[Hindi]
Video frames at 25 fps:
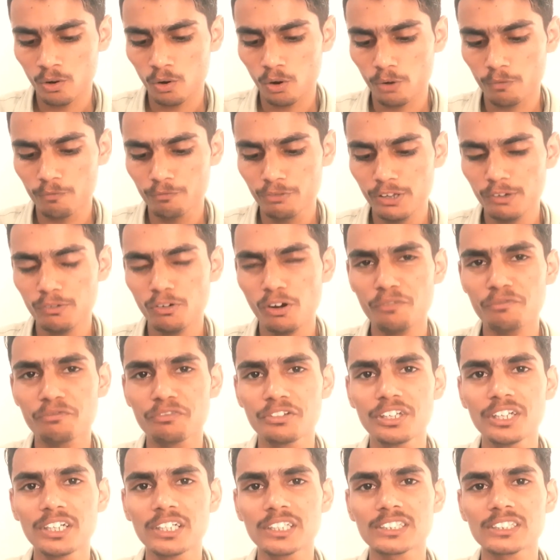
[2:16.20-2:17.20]
और वीवो
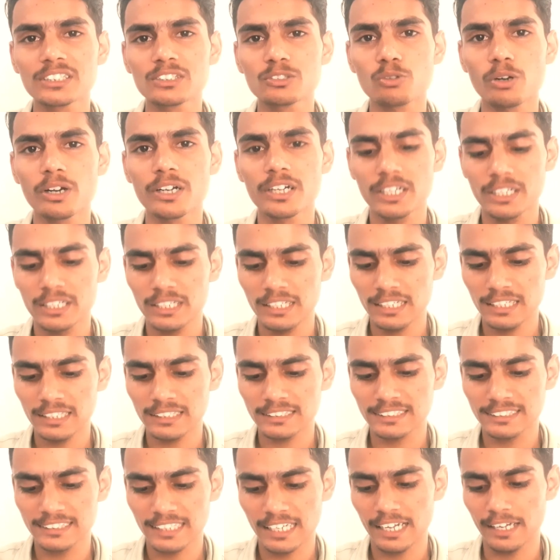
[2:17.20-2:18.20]
वी ट्वेंटी
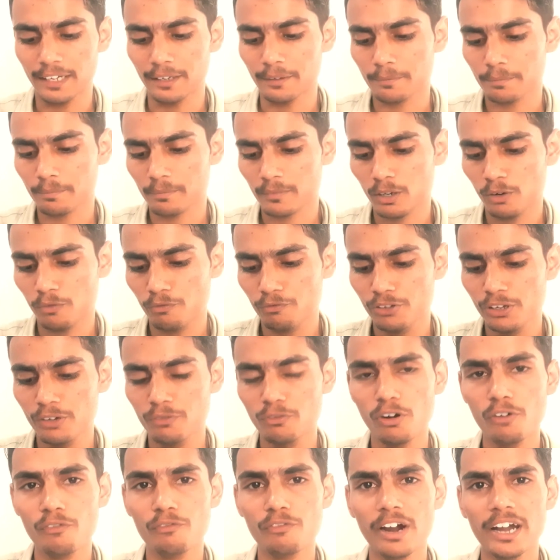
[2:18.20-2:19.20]
से और
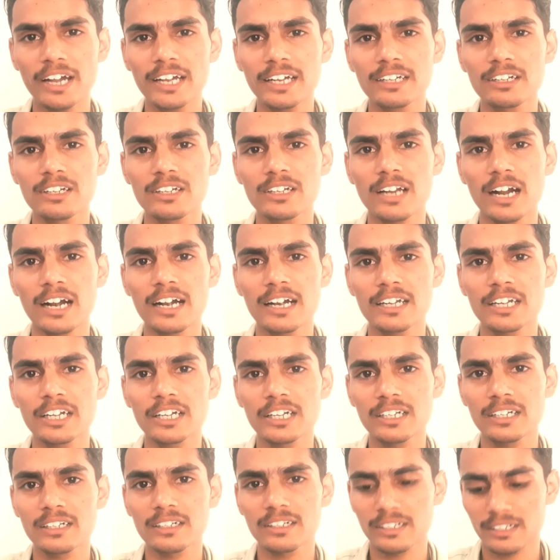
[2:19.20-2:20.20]
वीवो वाई थर्टी
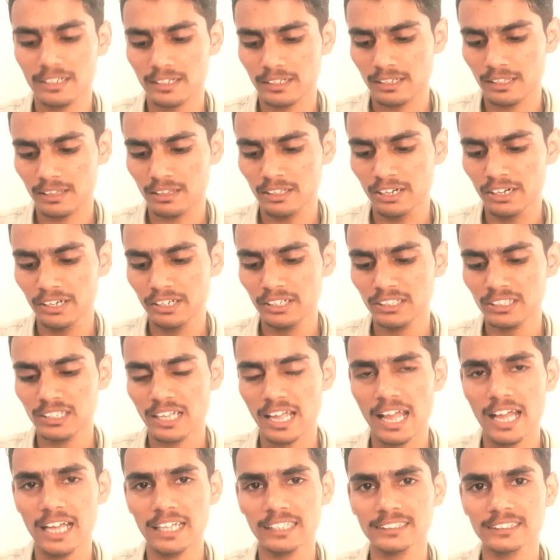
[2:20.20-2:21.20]
थ्री
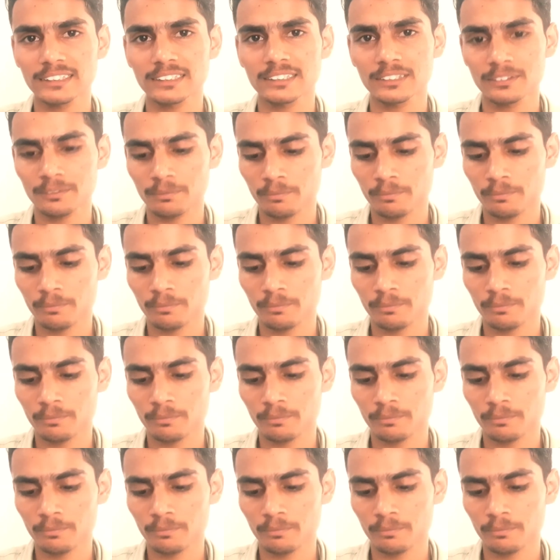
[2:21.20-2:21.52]
एस